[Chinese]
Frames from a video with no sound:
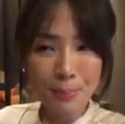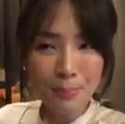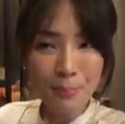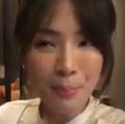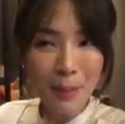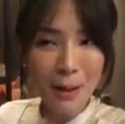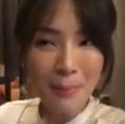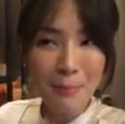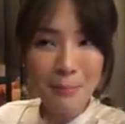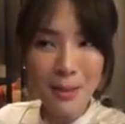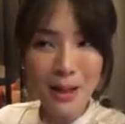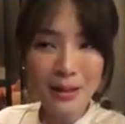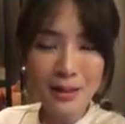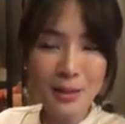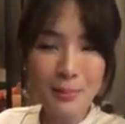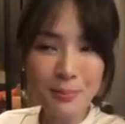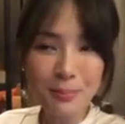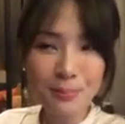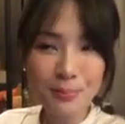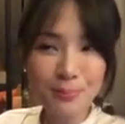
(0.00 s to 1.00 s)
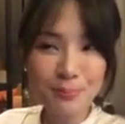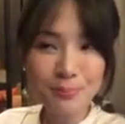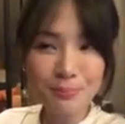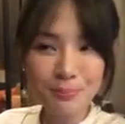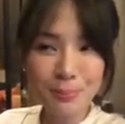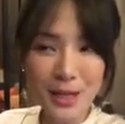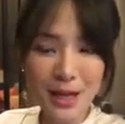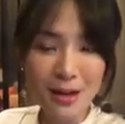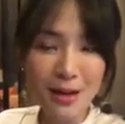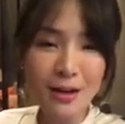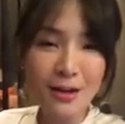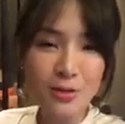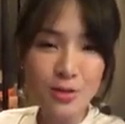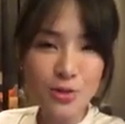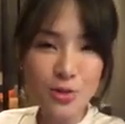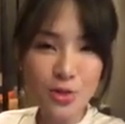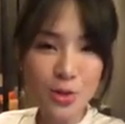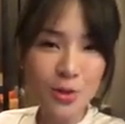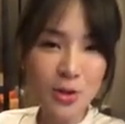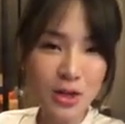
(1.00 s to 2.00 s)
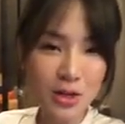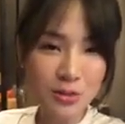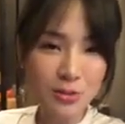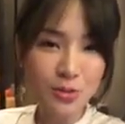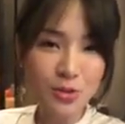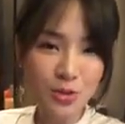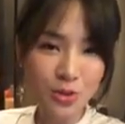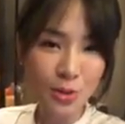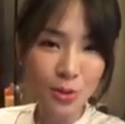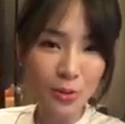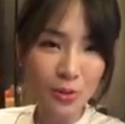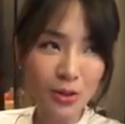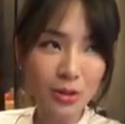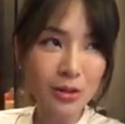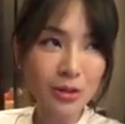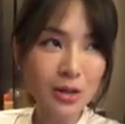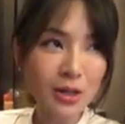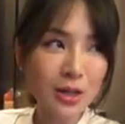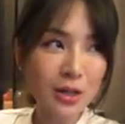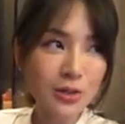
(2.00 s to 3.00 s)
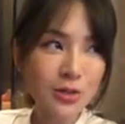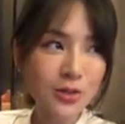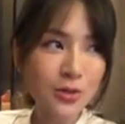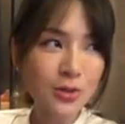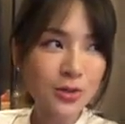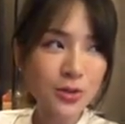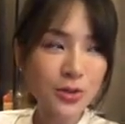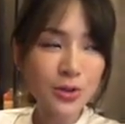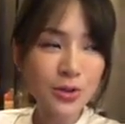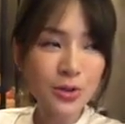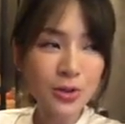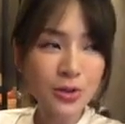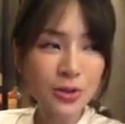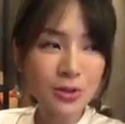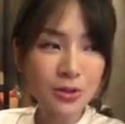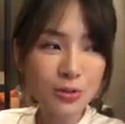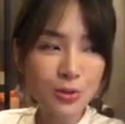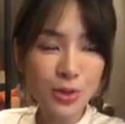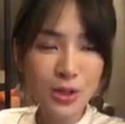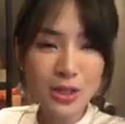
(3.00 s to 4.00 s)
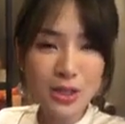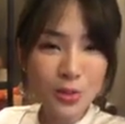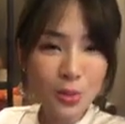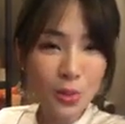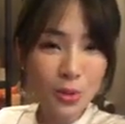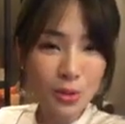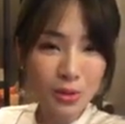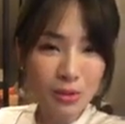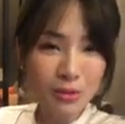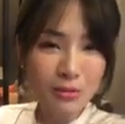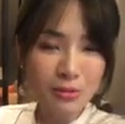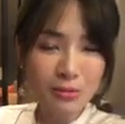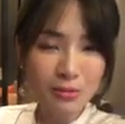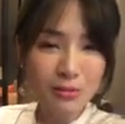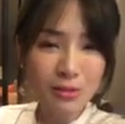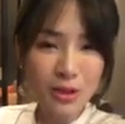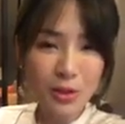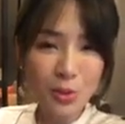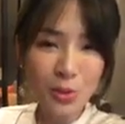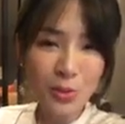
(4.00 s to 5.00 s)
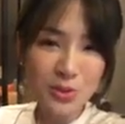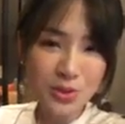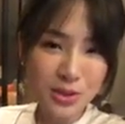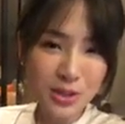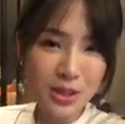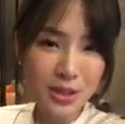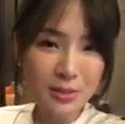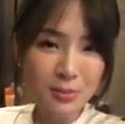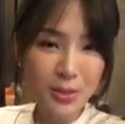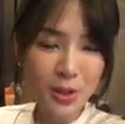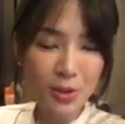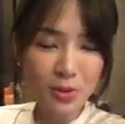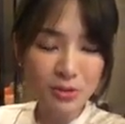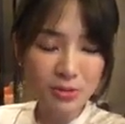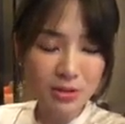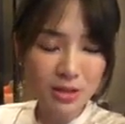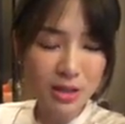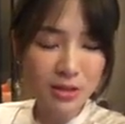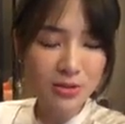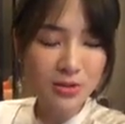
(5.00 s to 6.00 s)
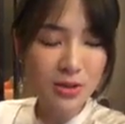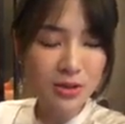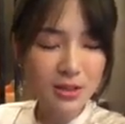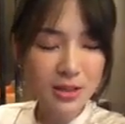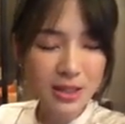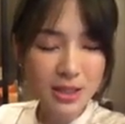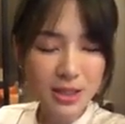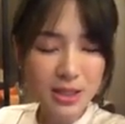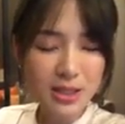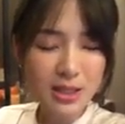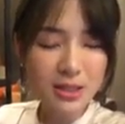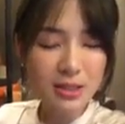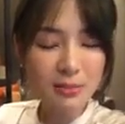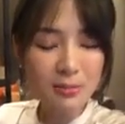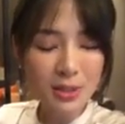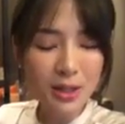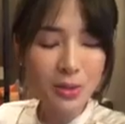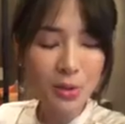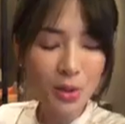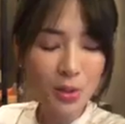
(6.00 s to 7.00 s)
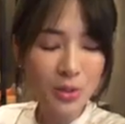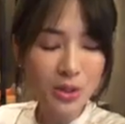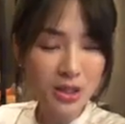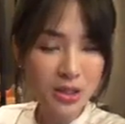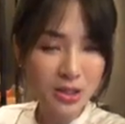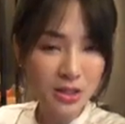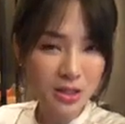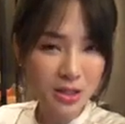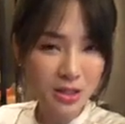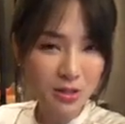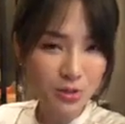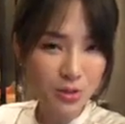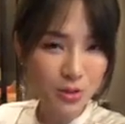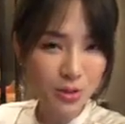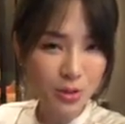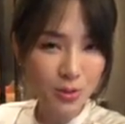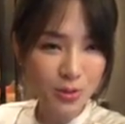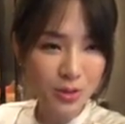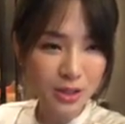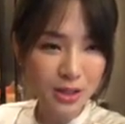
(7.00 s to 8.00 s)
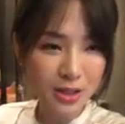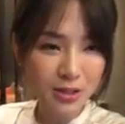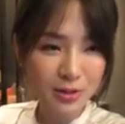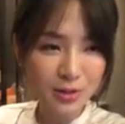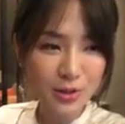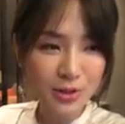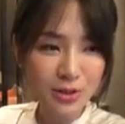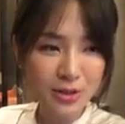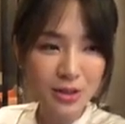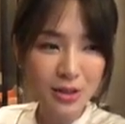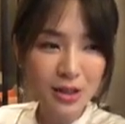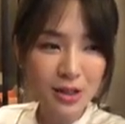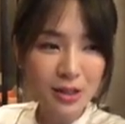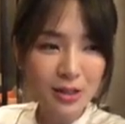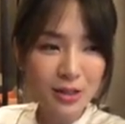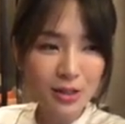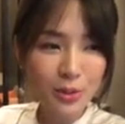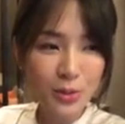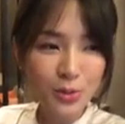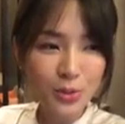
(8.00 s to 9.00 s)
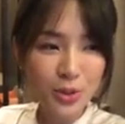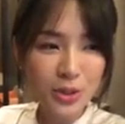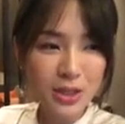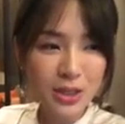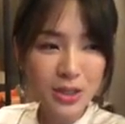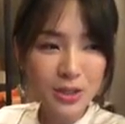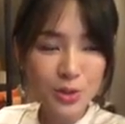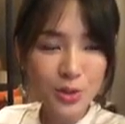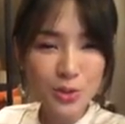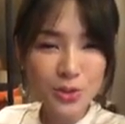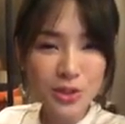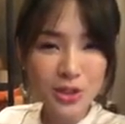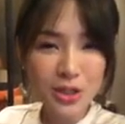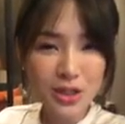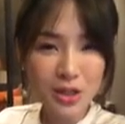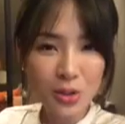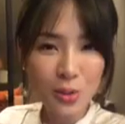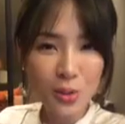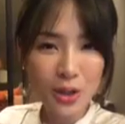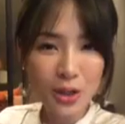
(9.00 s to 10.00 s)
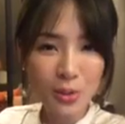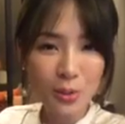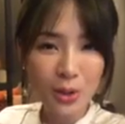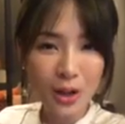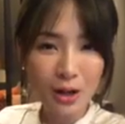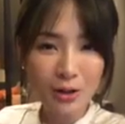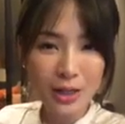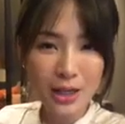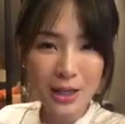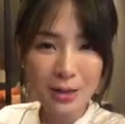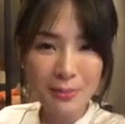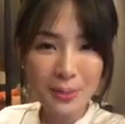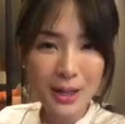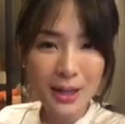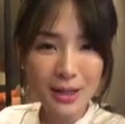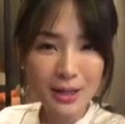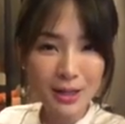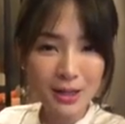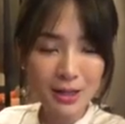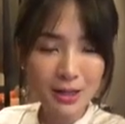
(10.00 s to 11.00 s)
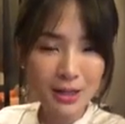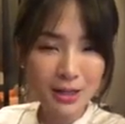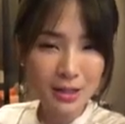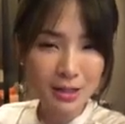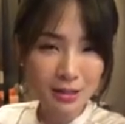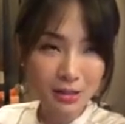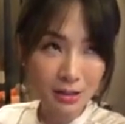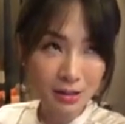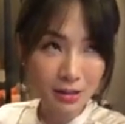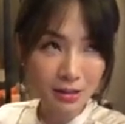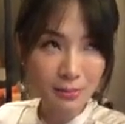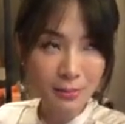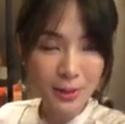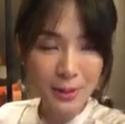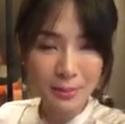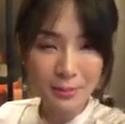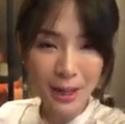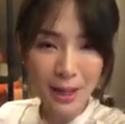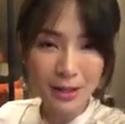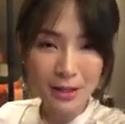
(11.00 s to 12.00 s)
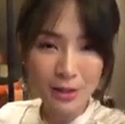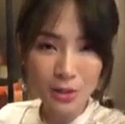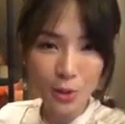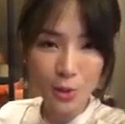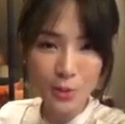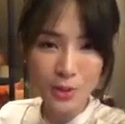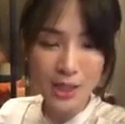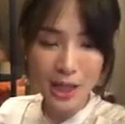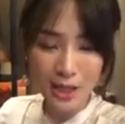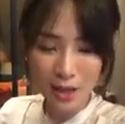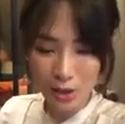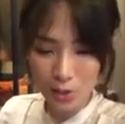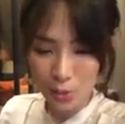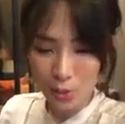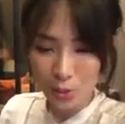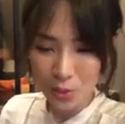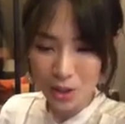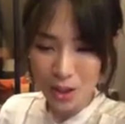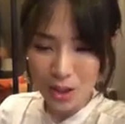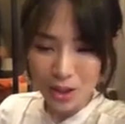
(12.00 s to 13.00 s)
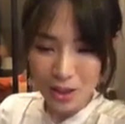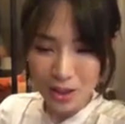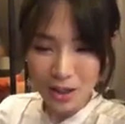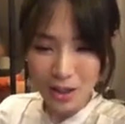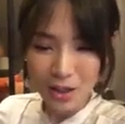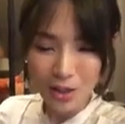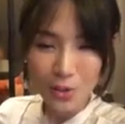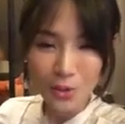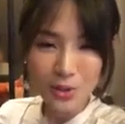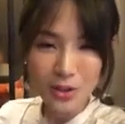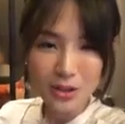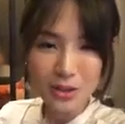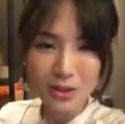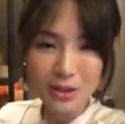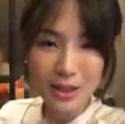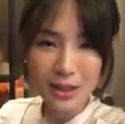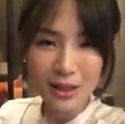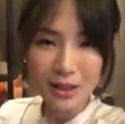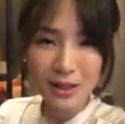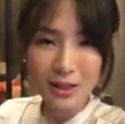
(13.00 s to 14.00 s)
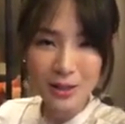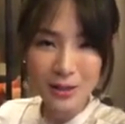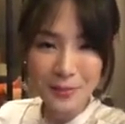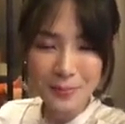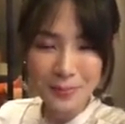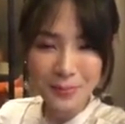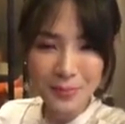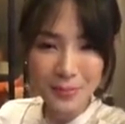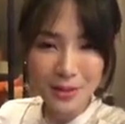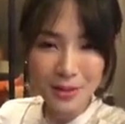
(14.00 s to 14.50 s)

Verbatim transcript: 慢慢的变很瘦很久了，只是最近我因为我之前没有认真积极的面对我其实很瘦这件事，但我最近就是因为我要夜配一个品牌的牛仔裤，然后呢那个。